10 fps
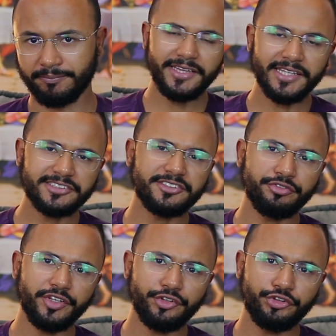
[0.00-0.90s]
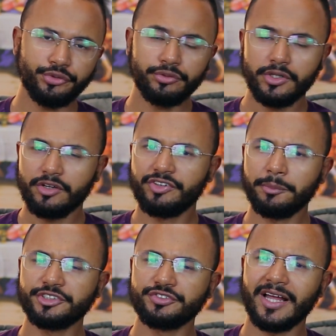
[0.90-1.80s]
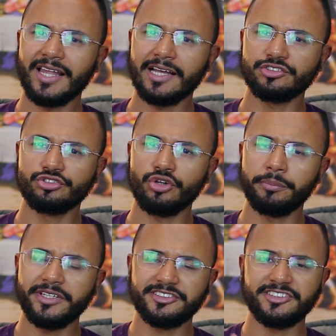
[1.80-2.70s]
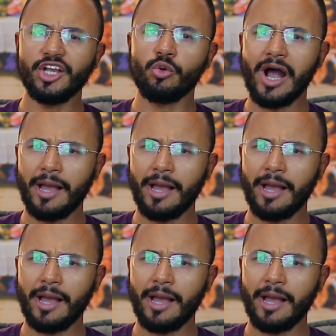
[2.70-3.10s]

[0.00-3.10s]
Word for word: E nesse vídeo vamos falar sobre cinco